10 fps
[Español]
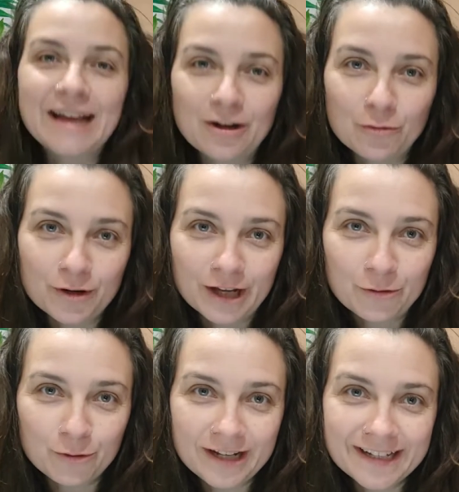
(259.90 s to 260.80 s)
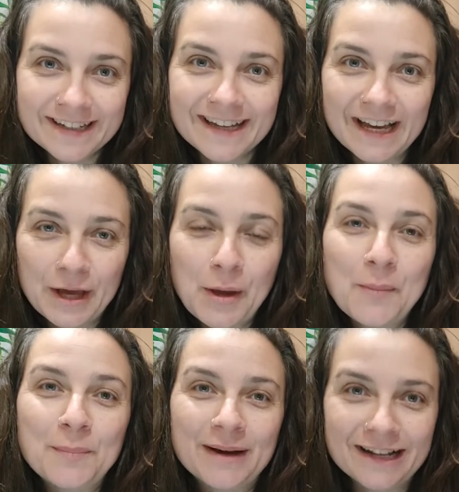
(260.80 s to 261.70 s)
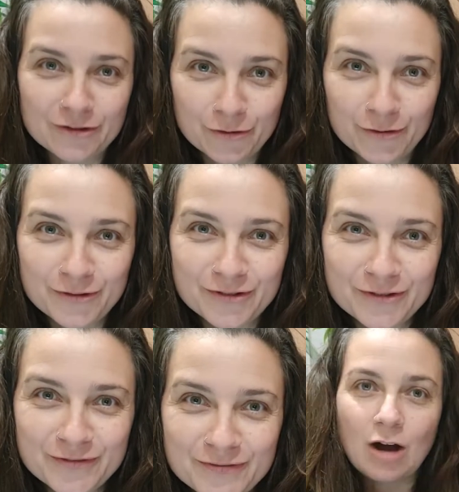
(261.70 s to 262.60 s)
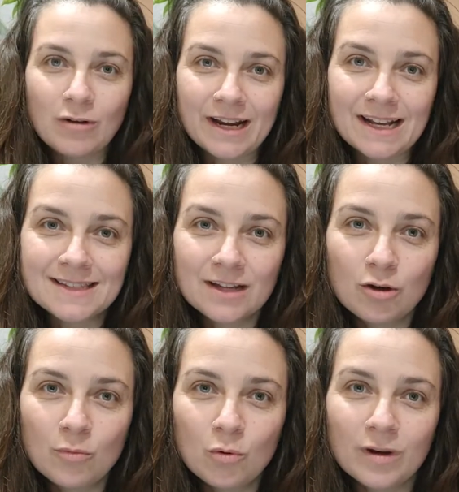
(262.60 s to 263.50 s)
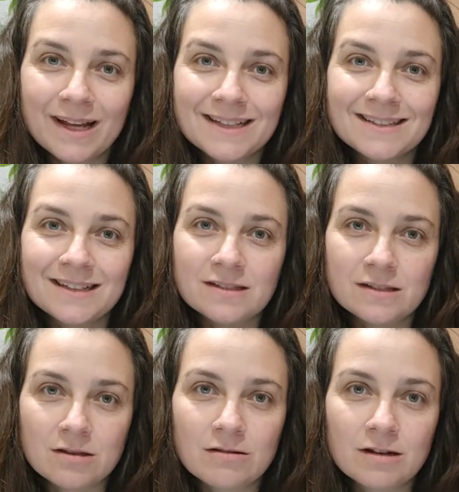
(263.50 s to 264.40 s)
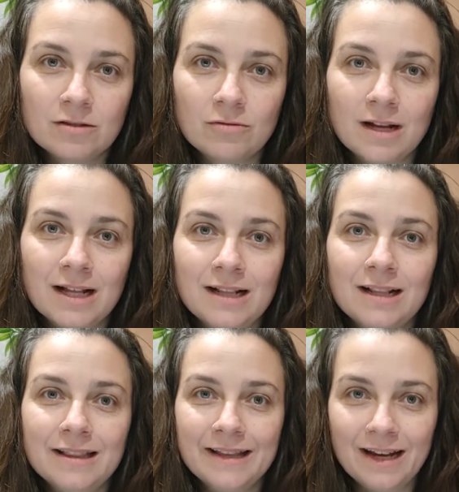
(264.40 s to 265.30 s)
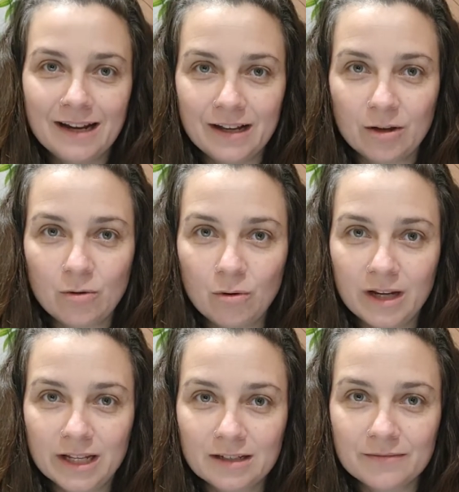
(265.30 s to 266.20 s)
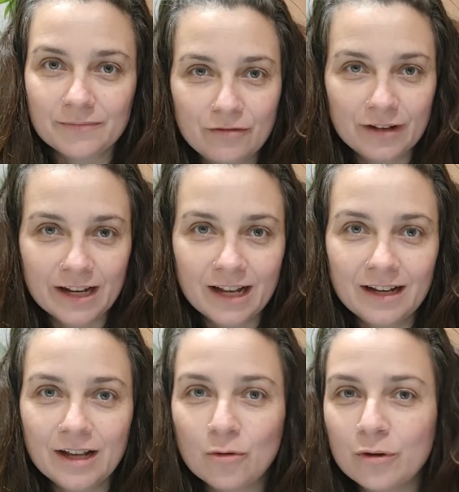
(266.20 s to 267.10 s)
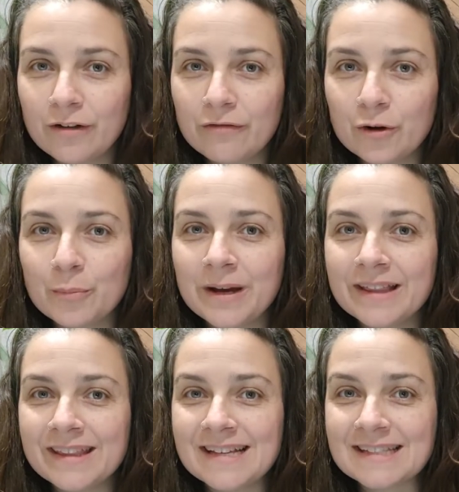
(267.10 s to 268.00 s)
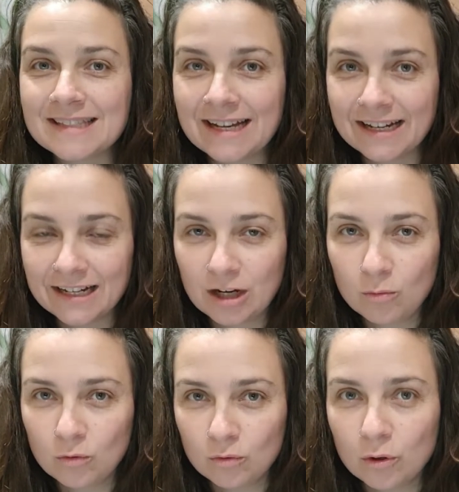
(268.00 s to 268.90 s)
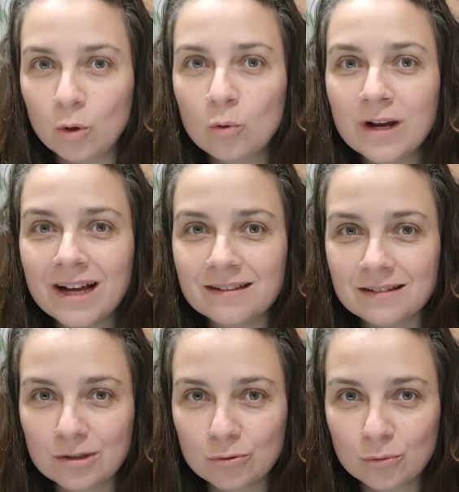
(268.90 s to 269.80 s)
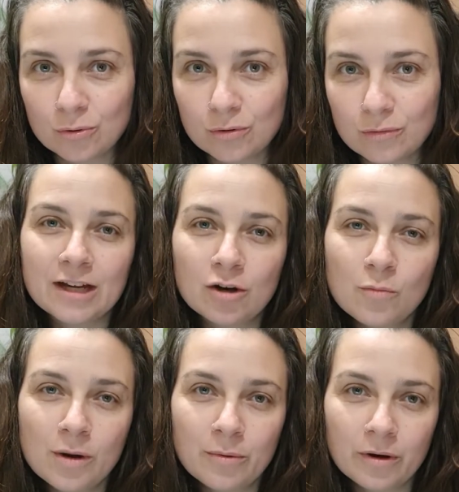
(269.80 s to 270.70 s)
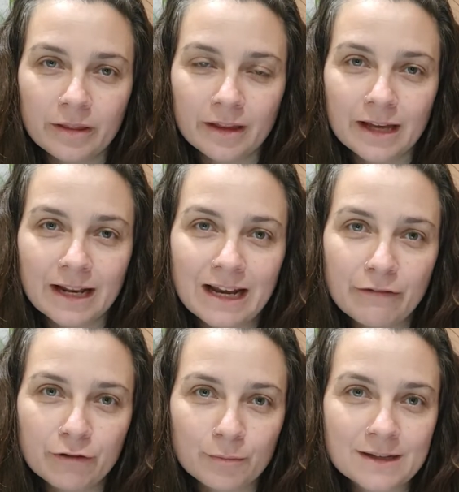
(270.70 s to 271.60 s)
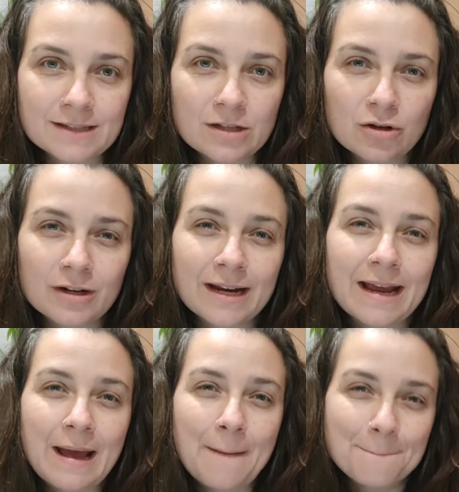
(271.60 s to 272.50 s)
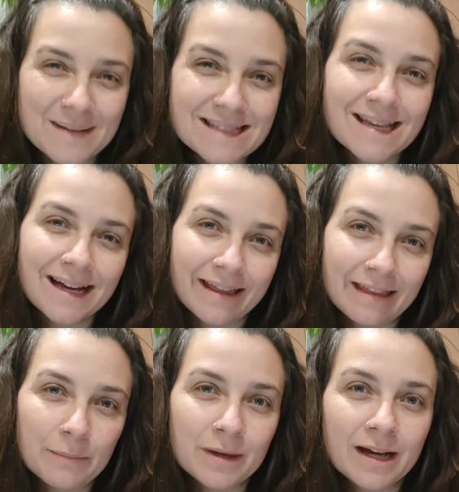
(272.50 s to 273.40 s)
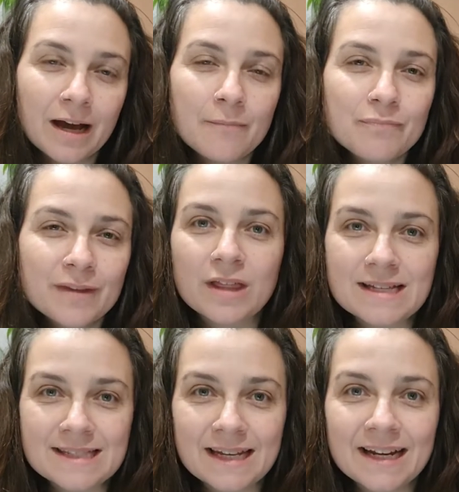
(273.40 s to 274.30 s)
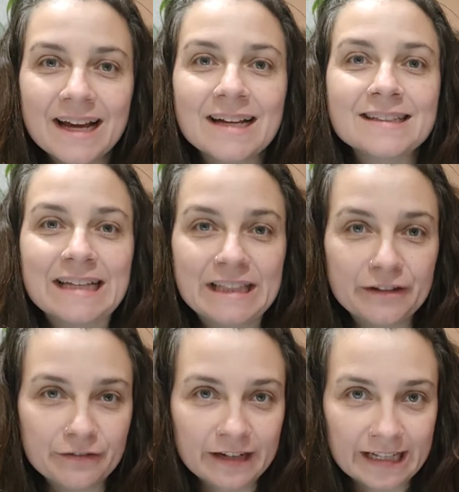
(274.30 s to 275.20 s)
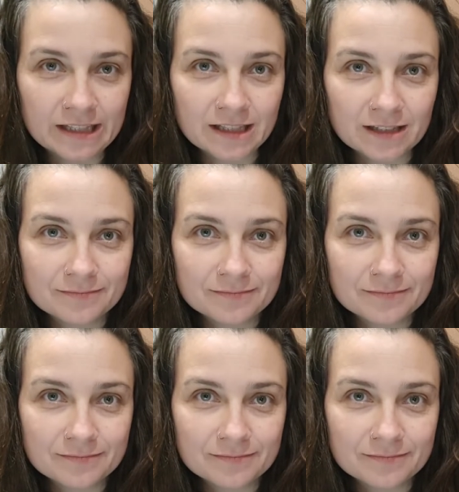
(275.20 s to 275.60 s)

El World Schooling es para todos. Aunque nace como una extensión natural del unschooling, al final es una forma de estar en el mundo, una actitud. Y cómo abordes la formación más académica puede ser hasta indiferente.